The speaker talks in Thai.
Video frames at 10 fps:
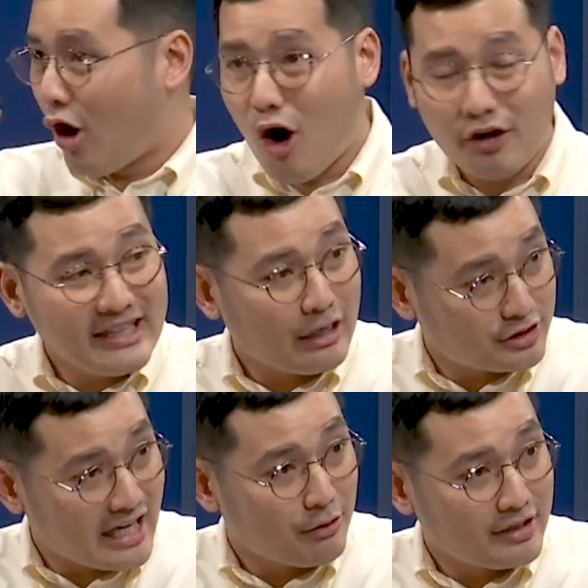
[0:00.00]
ห้องที่เรา
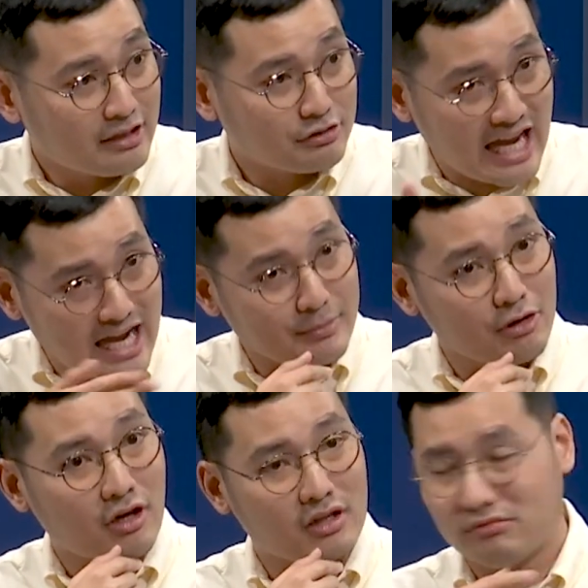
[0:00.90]
เช่าเนี่ยเราถาม
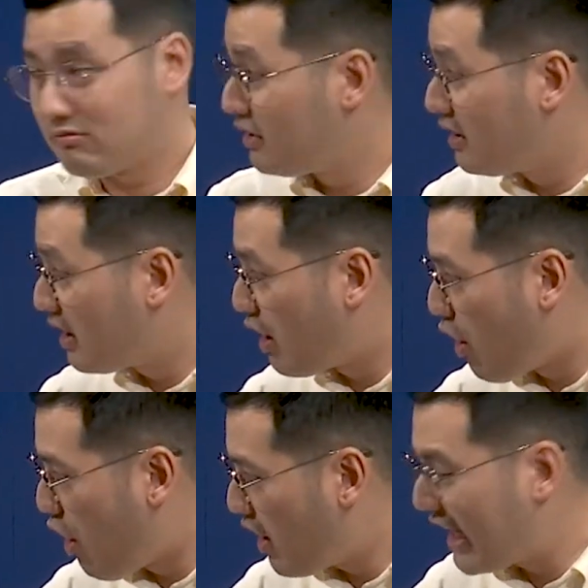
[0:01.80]
เขาก่อน
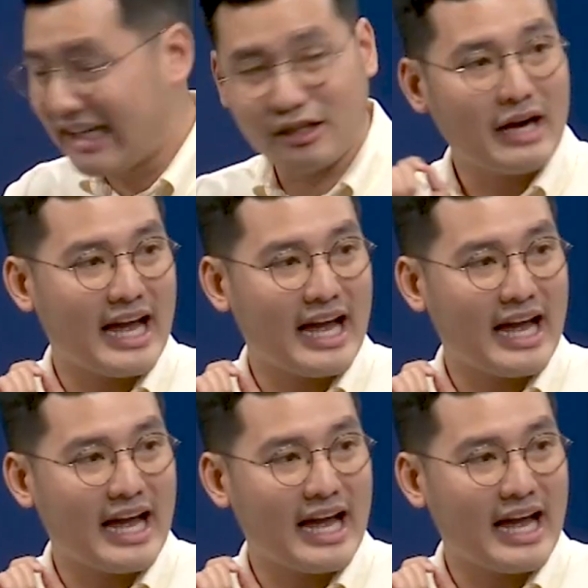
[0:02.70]
ห้องขนาดเท่าไห